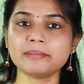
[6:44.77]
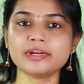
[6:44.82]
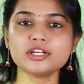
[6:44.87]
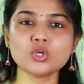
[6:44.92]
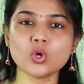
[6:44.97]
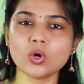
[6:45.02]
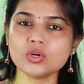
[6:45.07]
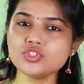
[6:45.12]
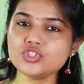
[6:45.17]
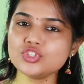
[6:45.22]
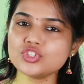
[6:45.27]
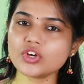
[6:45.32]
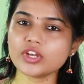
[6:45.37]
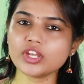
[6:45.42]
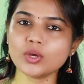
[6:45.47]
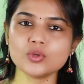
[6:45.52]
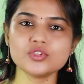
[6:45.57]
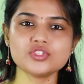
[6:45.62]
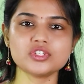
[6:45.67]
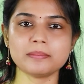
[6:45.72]
பட்
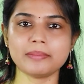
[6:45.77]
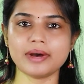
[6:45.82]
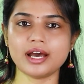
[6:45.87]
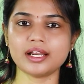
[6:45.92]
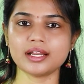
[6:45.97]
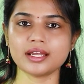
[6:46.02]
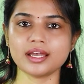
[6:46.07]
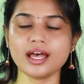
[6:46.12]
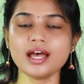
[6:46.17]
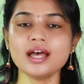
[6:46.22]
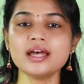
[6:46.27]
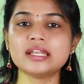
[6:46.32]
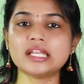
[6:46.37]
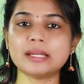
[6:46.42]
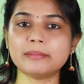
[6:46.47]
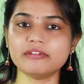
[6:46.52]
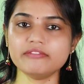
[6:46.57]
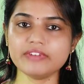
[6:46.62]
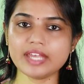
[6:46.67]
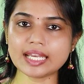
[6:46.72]
கொஞ்சம் யோசிச்சு பாருங்கள்
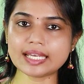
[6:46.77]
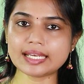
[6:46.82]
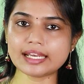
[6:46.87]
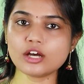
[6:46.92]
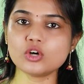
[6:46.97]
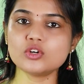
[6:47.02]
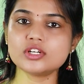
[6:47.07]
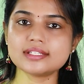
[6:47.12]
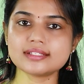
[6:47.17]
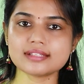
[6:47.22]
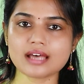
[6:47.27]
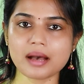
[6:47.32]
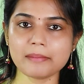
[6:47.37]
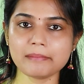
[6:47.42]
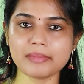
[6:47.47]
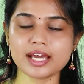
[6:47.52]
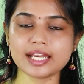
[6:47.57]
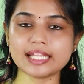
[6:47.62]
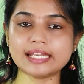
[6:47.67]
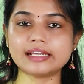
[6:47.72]
நம்ம வீட்டில் ஒரு
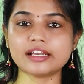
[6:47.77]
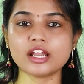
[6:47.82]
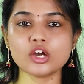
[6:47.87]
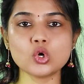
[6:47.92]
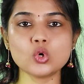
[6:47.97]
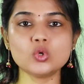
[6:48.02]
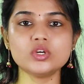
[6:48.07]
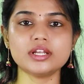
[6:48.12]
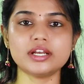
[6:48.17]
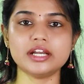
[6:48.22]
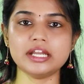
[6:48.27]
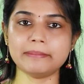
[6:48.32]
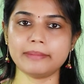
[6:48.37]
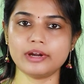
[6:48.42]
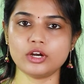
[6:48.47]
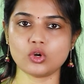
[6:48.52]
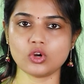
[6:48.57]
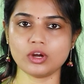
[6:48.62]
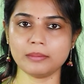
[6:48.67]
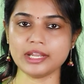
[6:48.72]
சாம்பார் மாதிரி இதெல்லாம் கூட்டு ரெடி
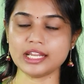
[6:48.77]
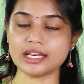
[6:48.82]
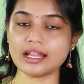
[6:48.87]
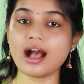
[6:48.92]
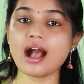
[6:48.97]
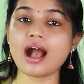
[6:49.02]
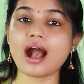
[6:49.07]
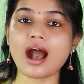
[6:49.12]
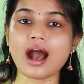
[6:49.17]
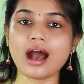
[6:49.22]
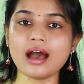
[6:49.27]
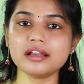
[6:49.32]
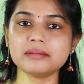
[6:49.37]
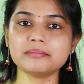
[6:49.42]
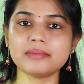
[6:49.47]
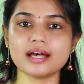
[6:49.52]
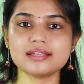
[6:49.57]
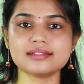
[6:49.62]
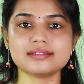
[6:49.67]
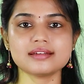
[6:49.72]
பண்ணுறோம் அப்படின்னா ஆறு
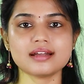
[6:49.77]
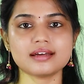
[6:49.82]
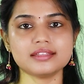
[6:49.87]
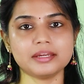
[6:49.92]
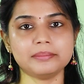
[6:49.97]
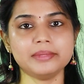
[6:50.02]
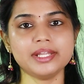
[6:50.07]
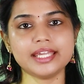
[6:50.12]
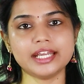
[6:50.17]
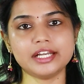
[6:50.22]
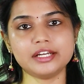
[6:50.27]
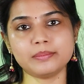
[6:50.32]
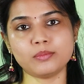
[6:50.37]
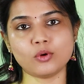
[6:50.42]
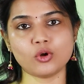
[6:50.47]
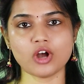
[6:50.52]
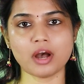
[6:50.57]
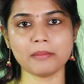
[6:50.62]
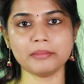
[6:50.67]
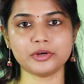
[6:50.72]
மாதத்துக்கு அது எப்படி கெட்டு
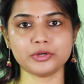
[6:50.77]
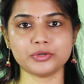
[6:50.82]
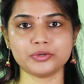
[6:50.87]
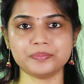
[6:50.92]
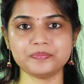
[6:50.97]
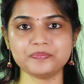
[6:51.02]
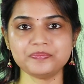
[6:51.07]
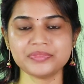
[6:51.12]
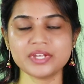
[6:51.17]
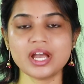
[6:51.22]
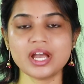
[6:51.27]
போகாமல் இருக்கும்